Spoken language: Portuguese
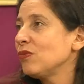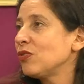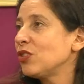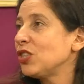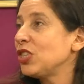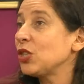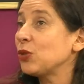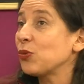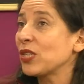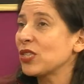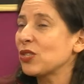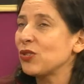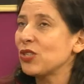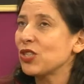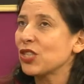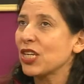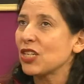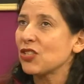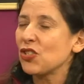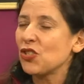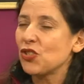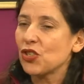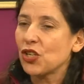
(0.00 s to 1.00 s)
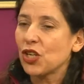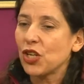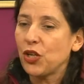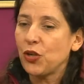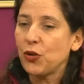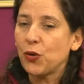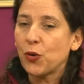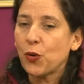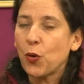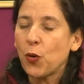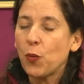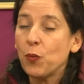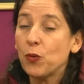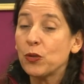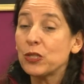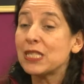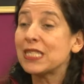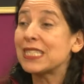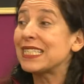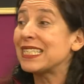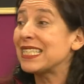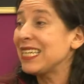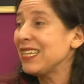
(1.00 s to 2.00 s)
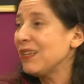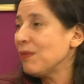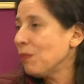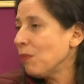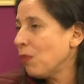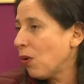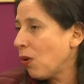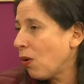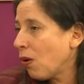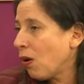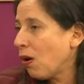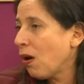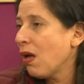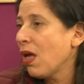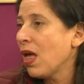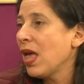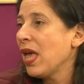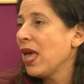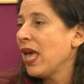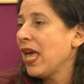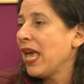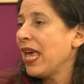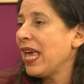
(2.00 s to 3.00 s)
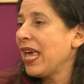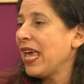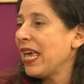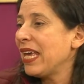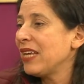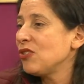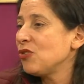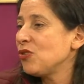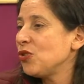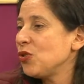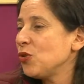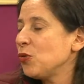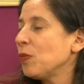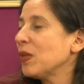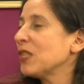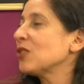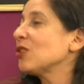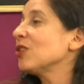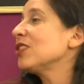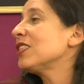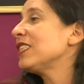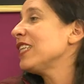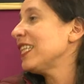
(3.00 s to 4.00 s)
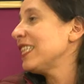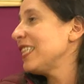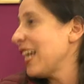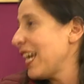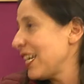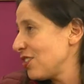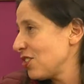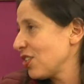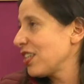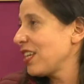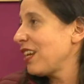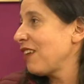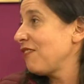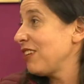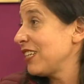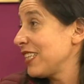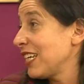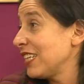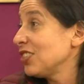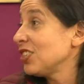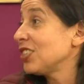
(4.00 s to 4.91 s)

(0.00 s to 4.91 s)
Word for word: situações que a gente criou como símbolo é, de uma sociedade que na verdade